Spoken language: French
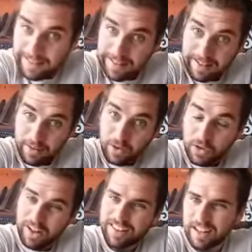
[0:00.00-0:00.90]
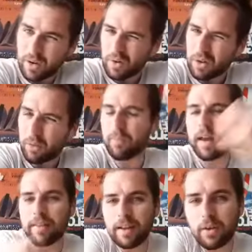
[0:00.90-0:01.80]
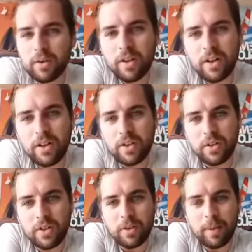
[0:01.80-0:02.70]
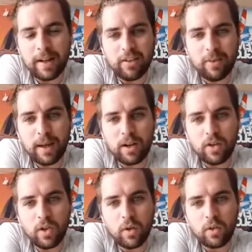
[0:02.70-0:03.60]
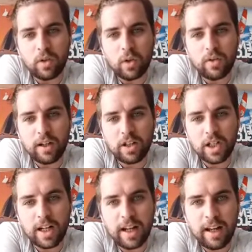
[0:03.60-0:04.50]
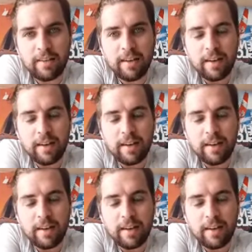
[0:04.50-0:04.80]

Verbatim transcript: Donc je suis assez content, assez content. Donc bah j'espère que je vais continuer sur la Channel Race.